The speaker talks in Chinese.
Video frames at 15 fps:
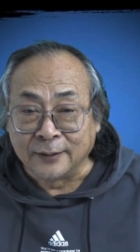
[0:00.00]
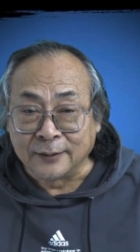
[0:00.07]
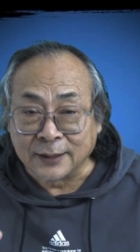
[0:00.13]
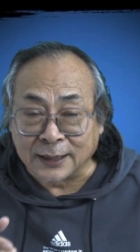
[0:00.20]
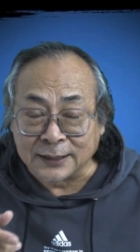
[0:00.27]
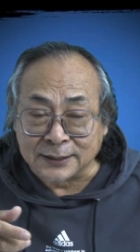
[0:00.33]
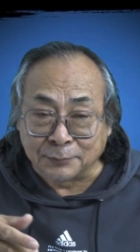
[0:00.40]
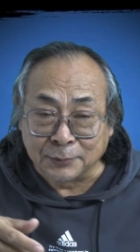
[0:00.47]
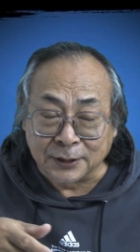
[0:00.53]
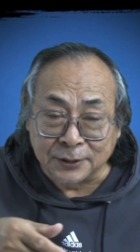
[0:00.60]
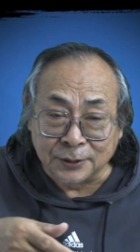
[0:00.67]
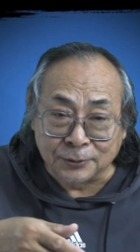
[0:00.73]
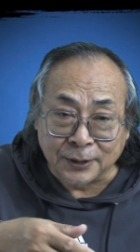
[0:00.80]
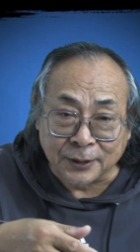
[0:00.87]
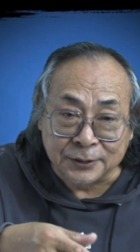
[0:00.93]
他怎么
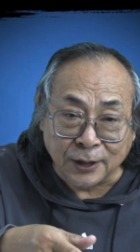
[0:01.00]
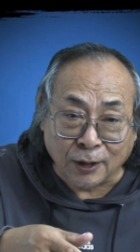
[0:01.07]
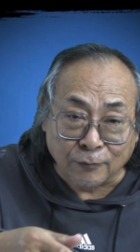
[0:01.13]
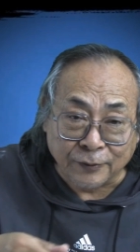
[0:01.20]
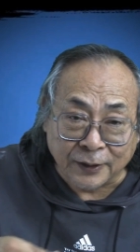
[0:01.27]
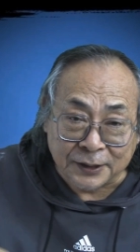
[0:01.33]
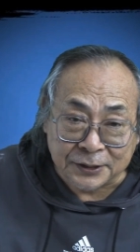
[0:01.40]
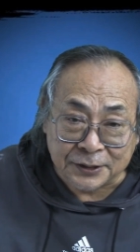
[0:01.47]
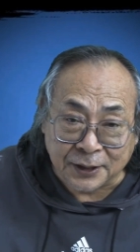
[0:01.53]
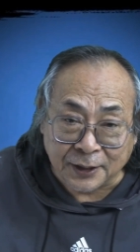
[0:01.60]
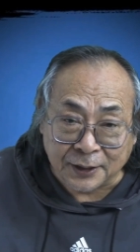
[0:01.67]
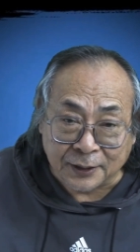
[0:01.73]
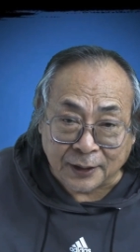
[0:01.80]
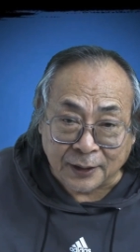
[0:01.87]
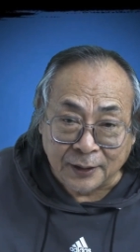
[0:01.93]
能有这个要饭的经
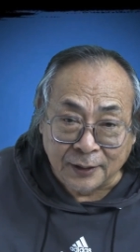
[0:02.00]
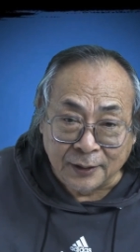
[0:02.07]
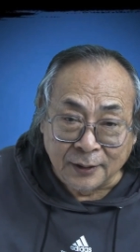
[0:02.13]
历呢？